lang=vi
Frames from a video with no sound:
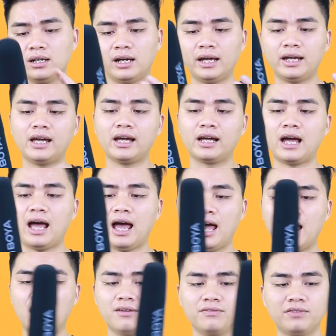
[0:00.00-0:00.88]
ngay kể
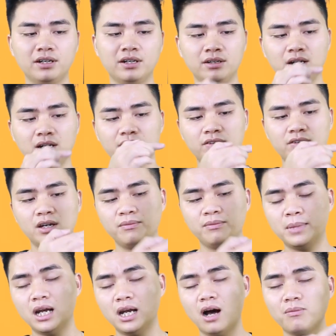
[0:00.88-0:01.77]
cả ở phần phía
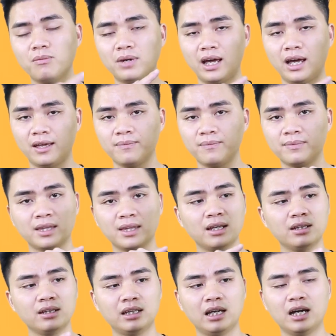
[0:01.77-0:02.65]
bên hông này
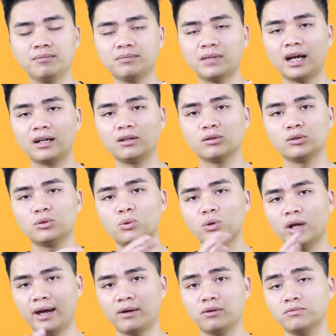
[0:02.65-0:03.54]
thì âm thanh nó
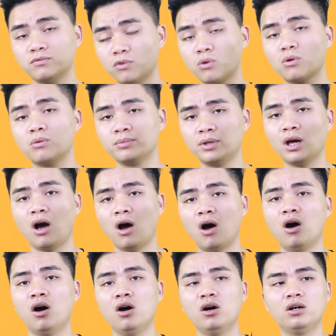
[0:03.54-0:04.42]
thu lại cũng vô cùng nhỏ